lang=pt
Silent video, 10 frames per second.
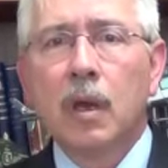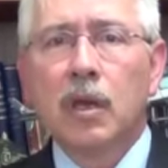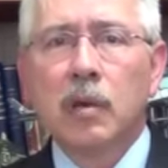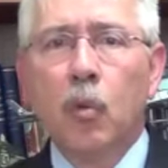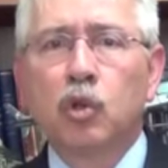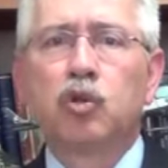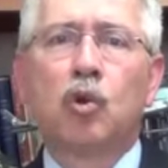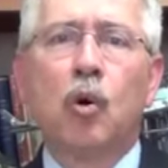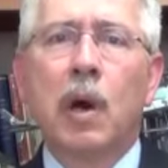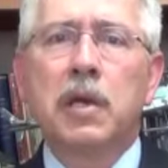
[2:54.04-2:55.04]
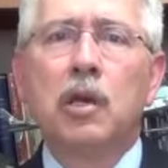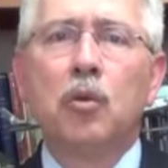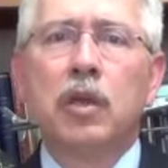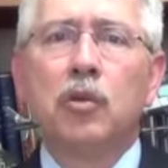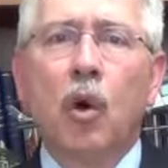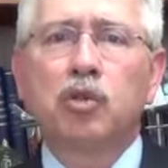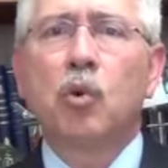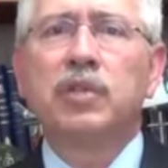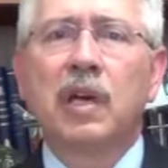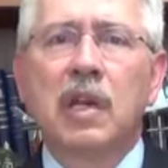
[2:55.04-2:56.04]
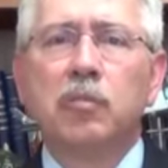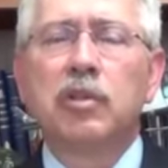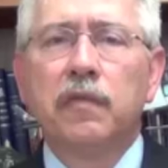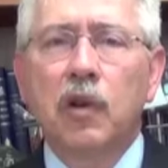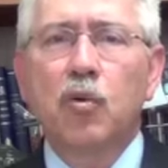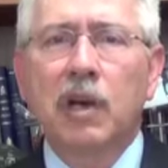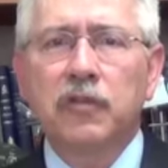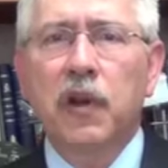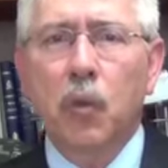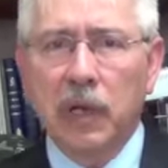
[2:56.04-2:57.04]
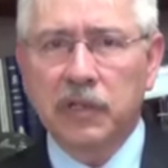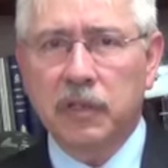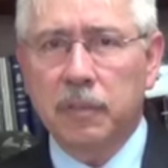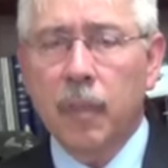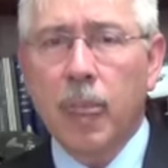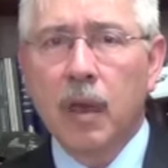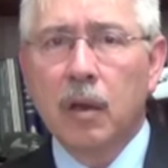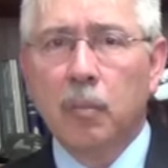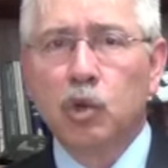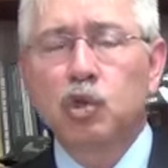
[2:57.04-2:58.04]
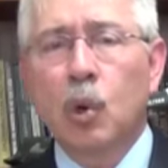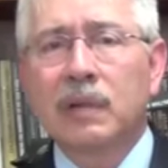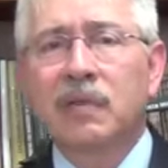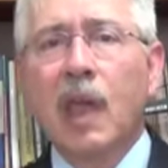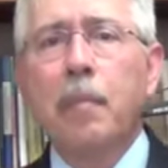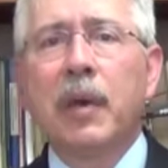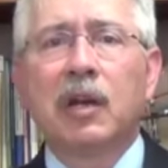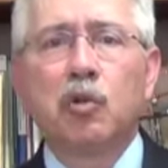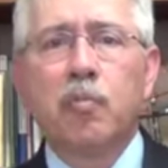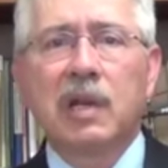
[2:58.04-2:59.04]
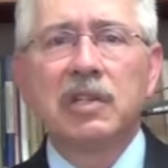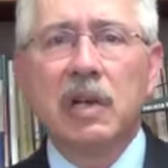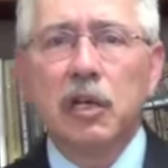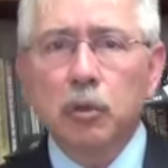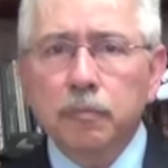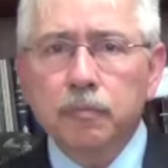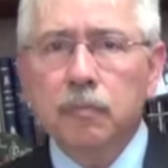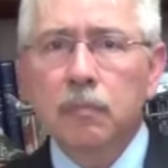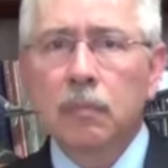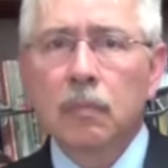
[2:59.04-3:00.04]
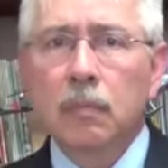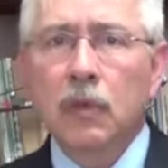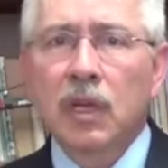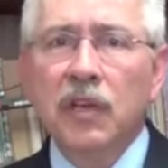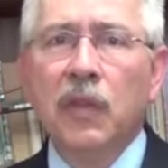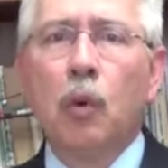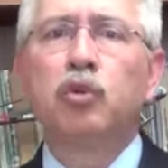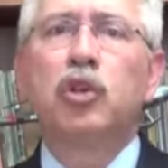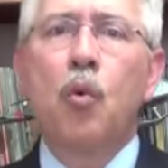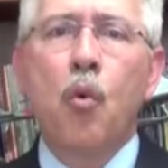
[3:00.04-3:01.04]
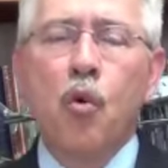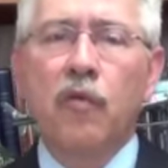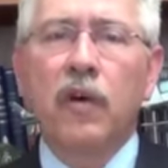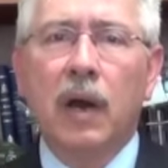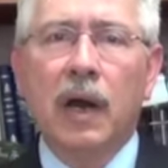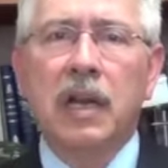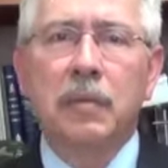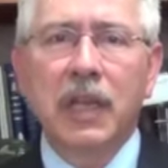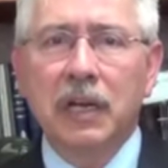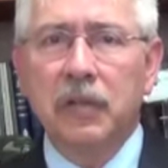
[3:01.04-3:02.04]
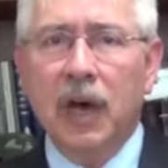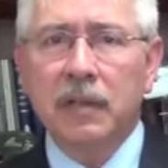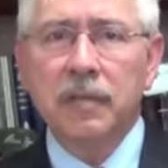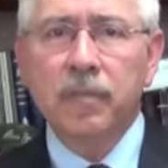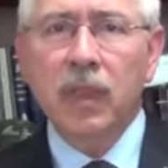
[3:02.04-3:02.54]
e mostrou aquilo que nós gostaríamos de ver com mais frequência. Mostrou a têmpera do brasileiro que não se curva à criminalidade